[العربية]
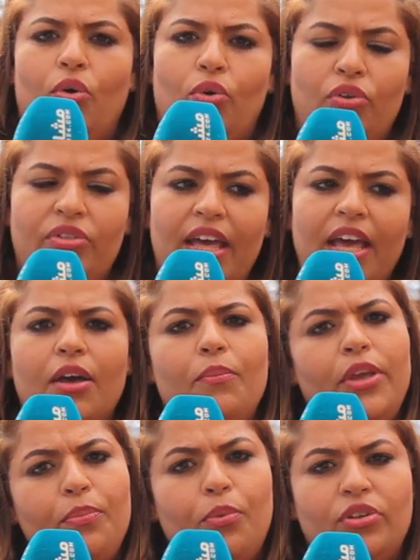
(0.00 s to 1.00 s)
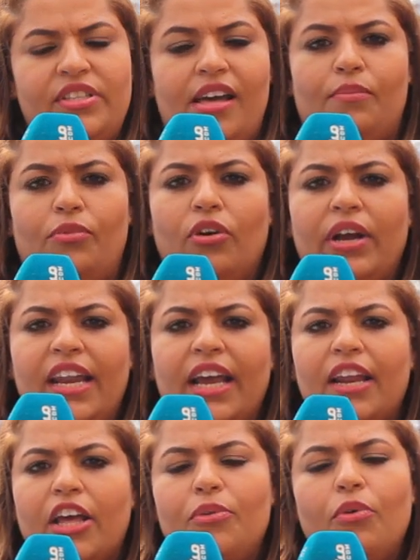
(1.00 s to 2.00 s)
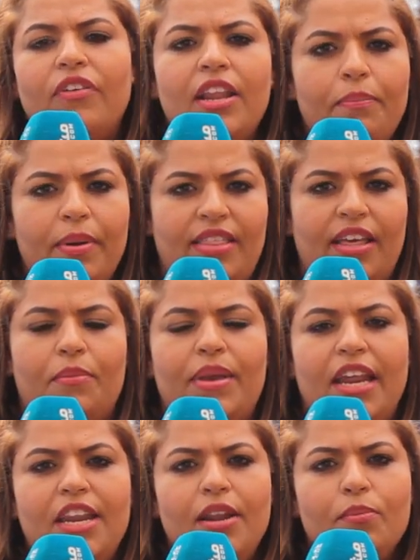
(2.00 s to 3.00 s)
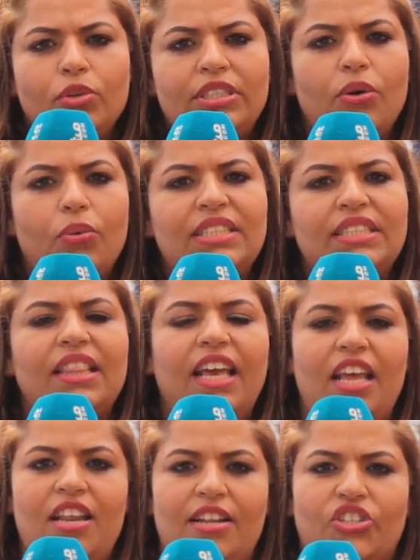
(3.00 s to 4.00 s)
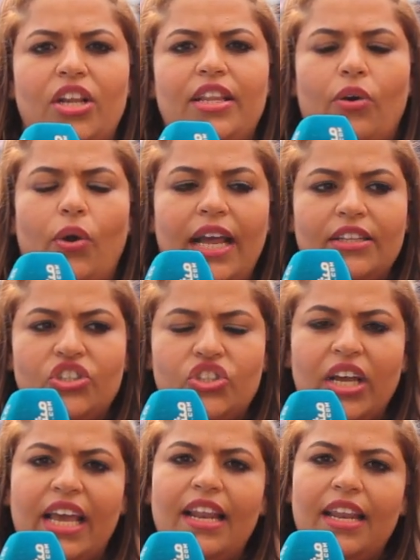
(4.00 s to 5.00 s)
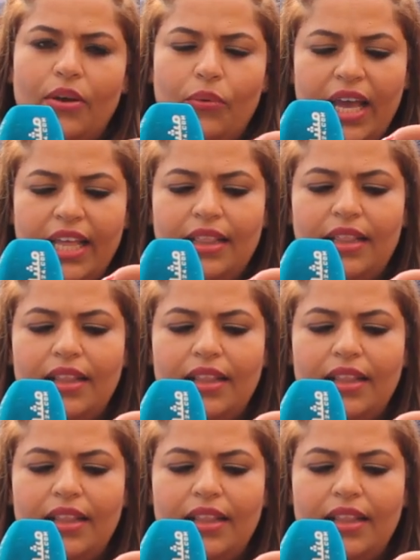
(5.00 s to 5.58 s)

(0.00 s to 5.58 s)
ولوديرم ايبوديرم دونك حنا كنخدموا في ليبيديرم يعني المستوى السطحي للجلد واحد الشكل واحد